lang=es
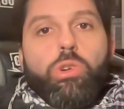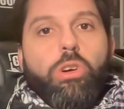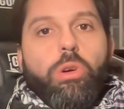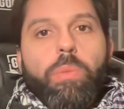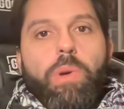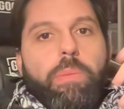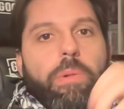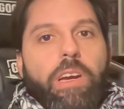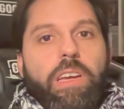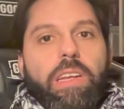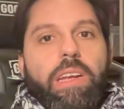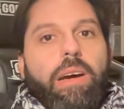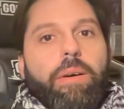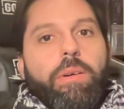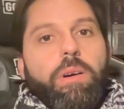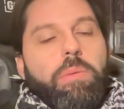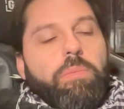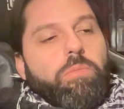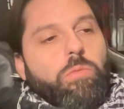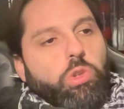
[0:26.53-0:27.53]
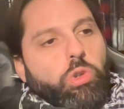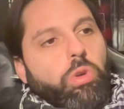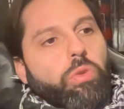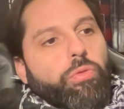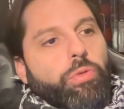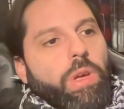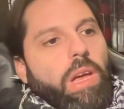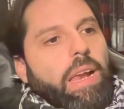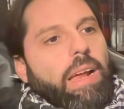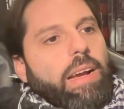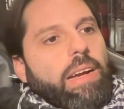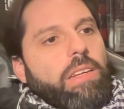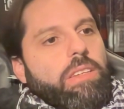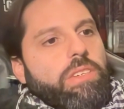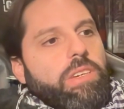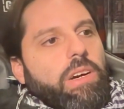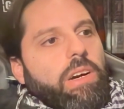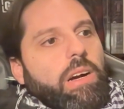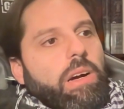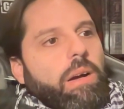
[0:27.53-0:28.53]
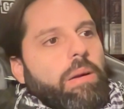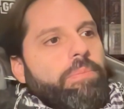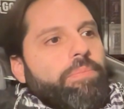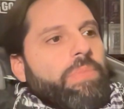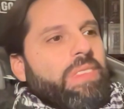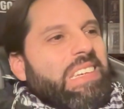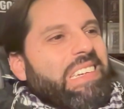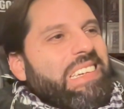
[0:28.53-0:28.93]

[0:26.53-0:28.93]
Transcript: yo no me imaginaba. Yo hoy fui a la cancha...